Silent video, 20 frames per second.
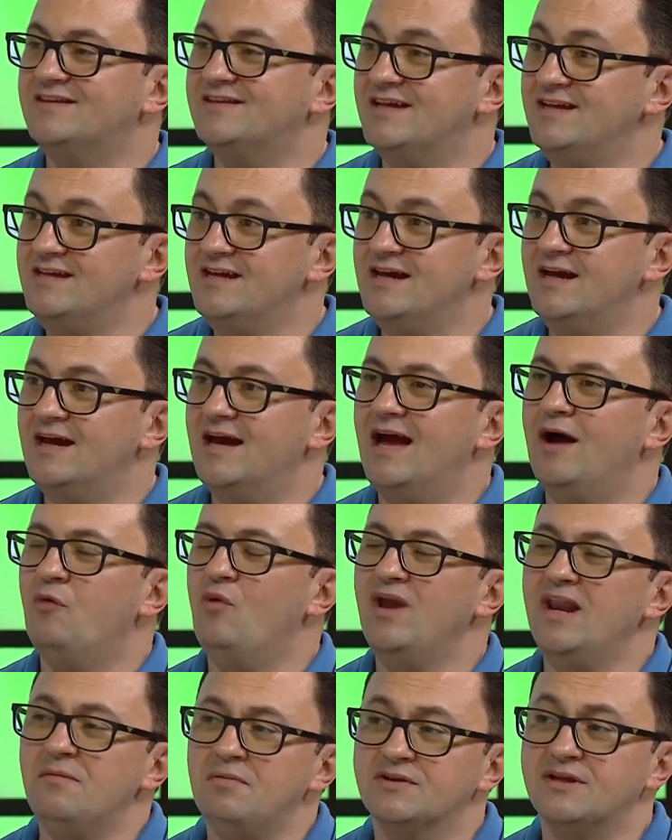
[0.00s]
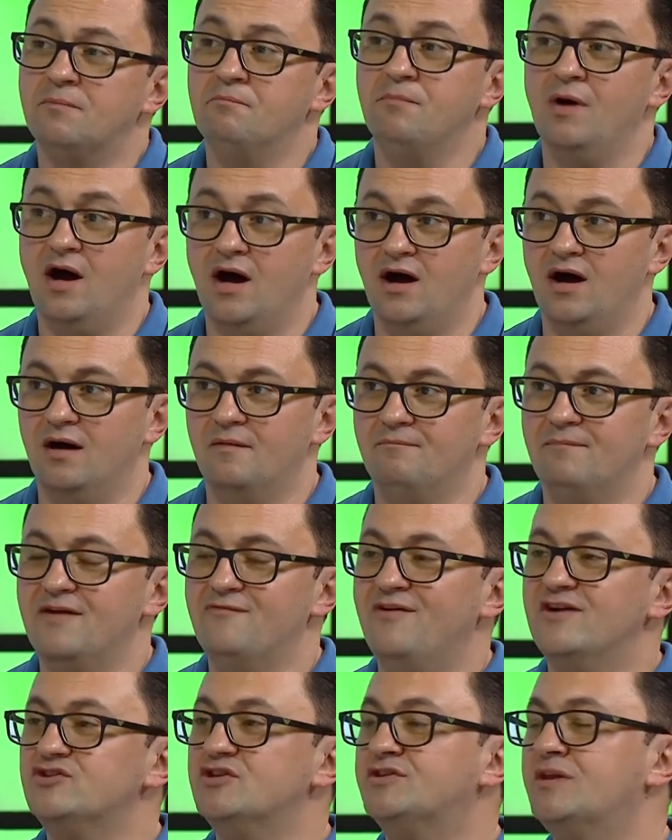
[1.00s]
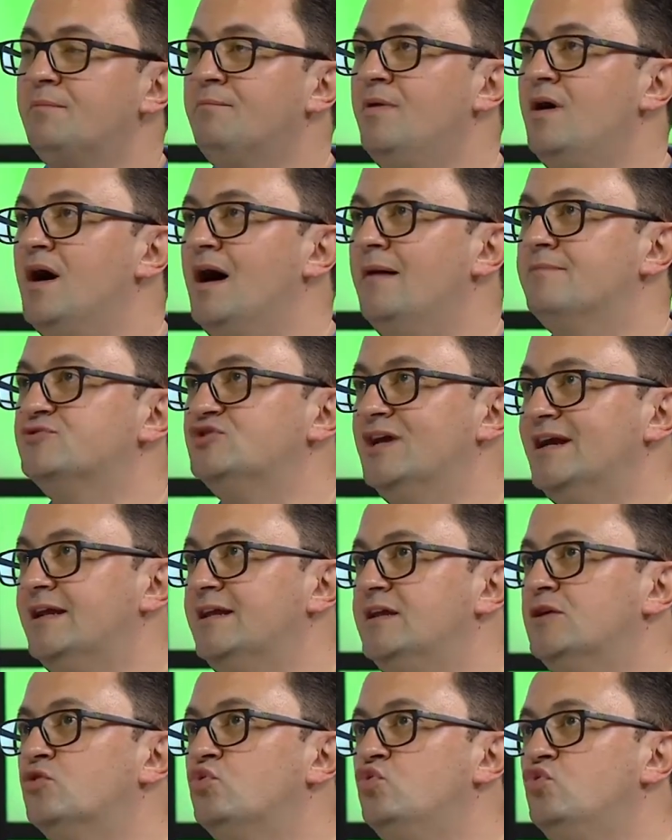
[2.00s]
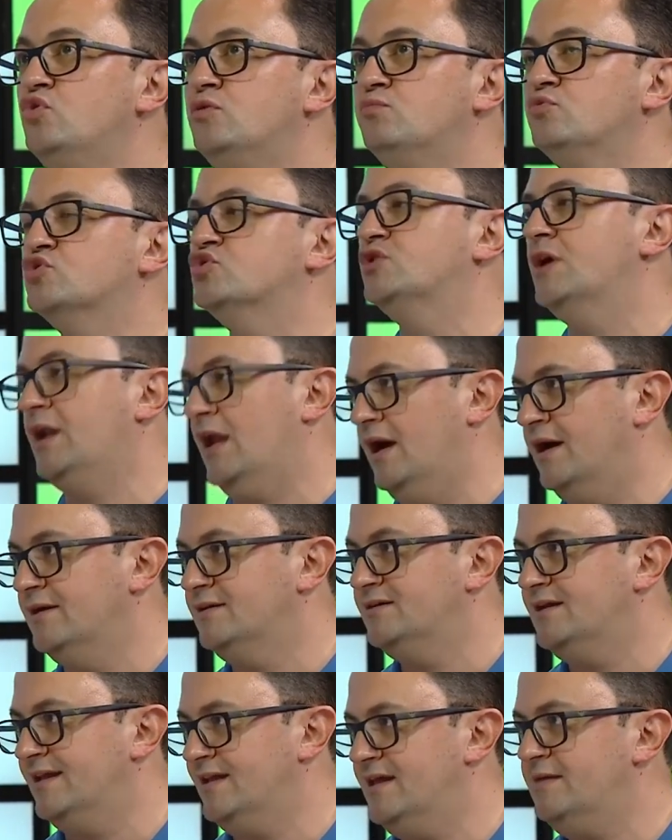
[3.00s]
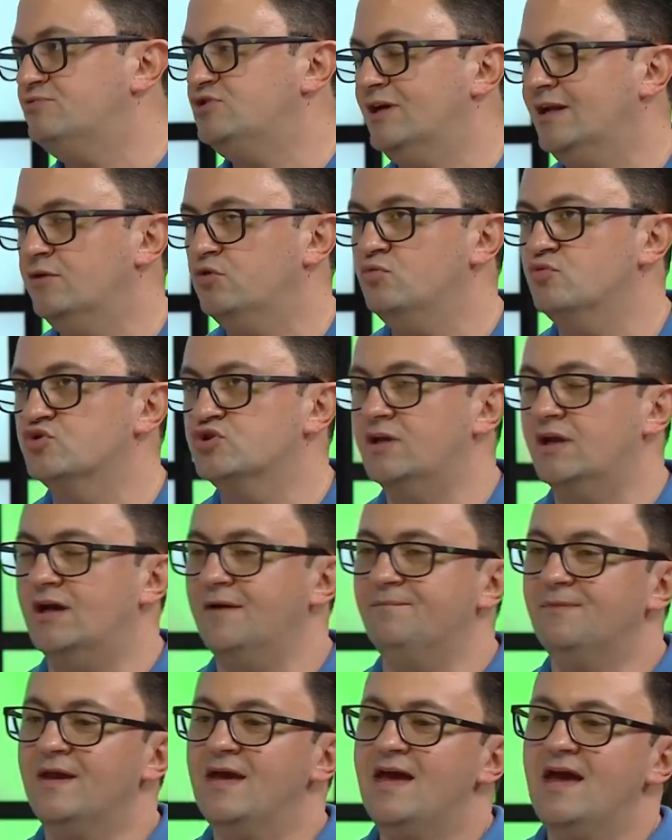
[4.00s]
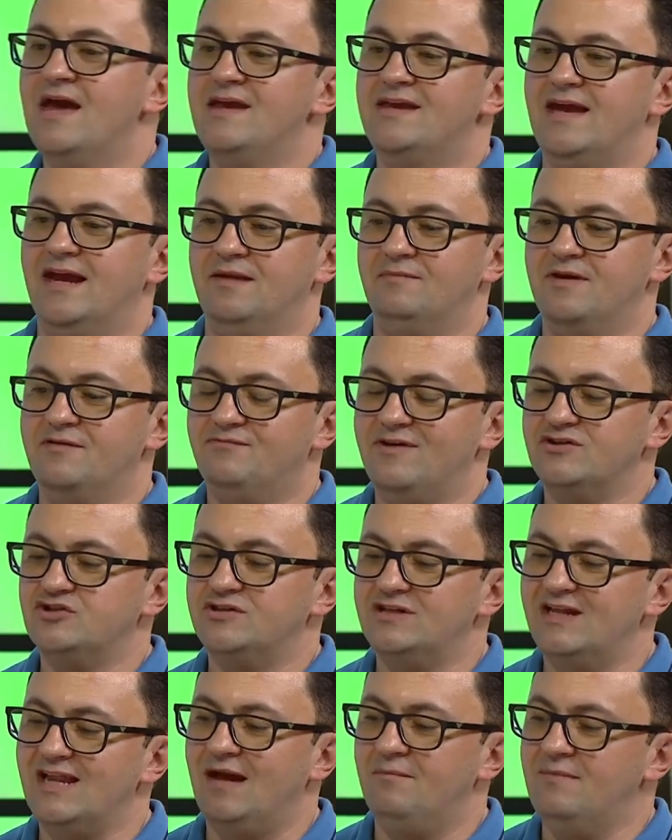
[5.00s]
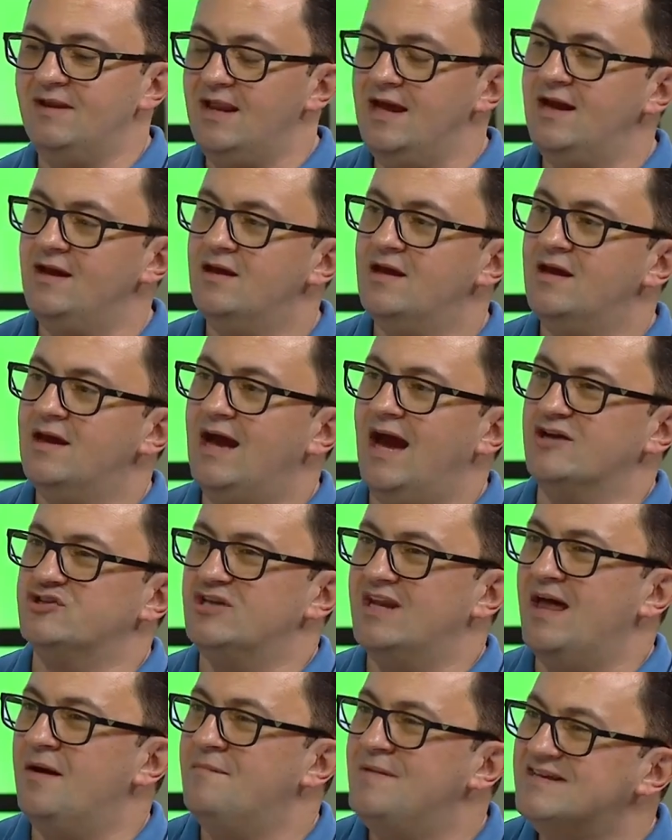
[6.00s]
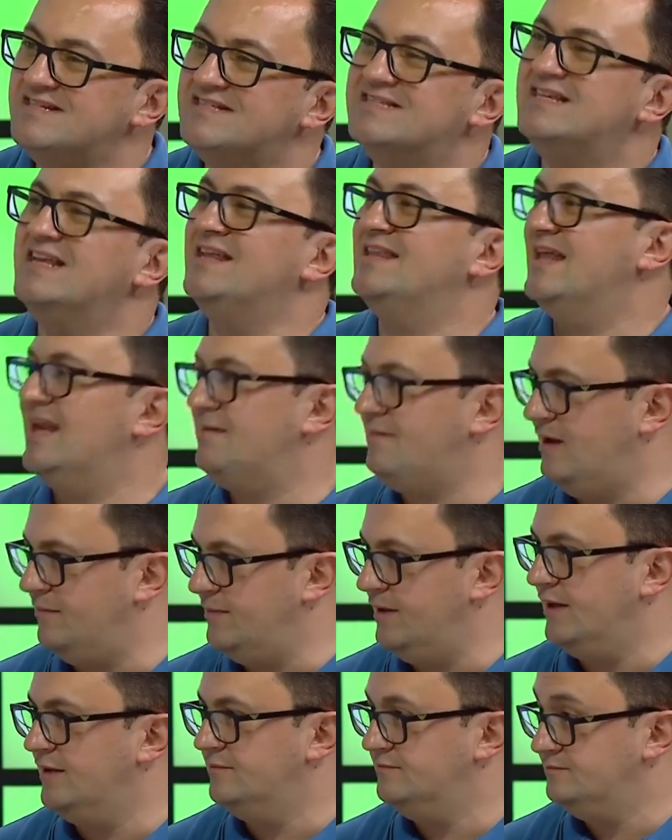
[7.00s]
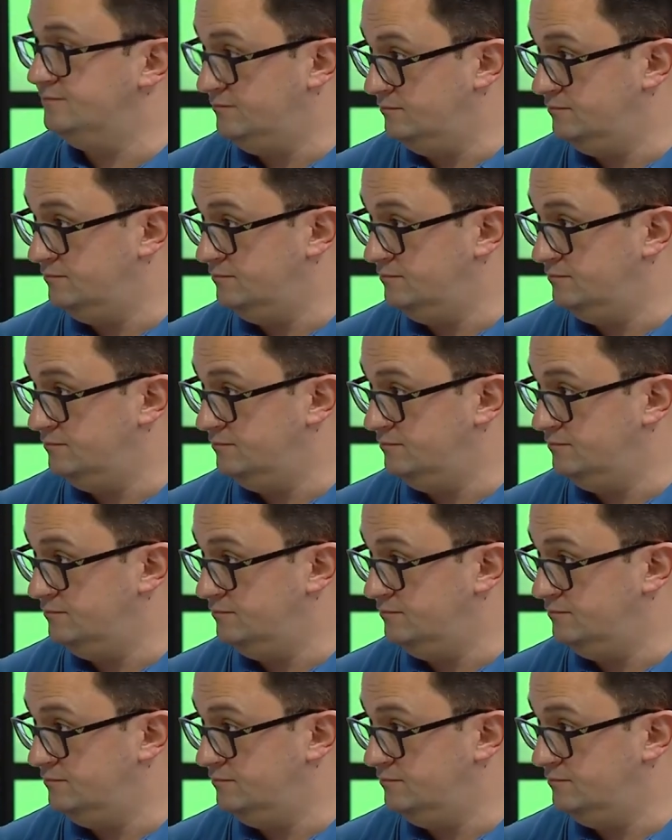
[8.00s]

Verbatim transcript: الثانيه وانا بطبقها ما ينفعش اطبقها بشكل يكون مصطنع يعني ايه بشكل يكون مصطنع يعني ما ينفعش ان انا اعملها عشان امثل ان انا بعملها